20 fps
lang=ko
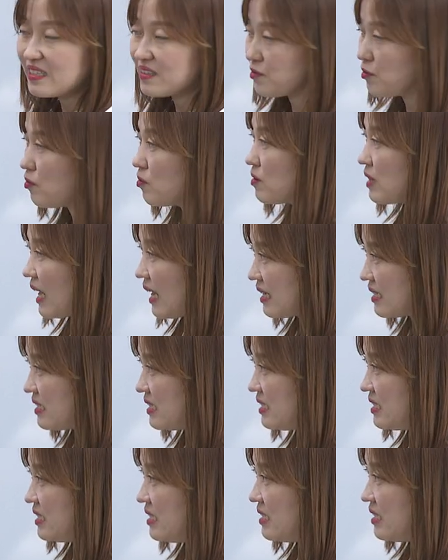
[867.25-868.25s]
또
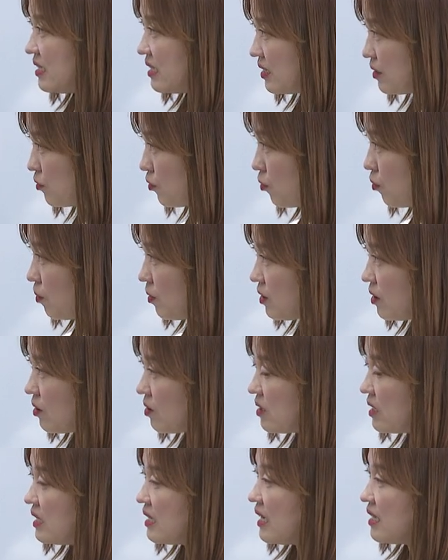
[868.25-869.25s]
당시 요 여기